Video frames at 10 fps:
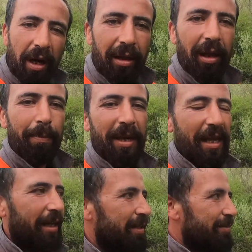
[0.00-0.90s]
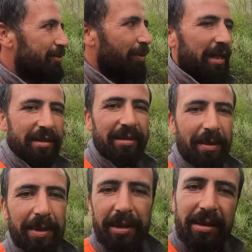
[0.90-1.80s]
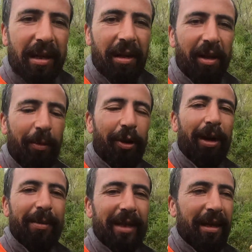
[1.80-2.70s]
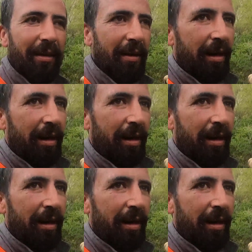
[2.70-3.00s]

Allah bereketimiz versin de biz ıslanalım önemli değil.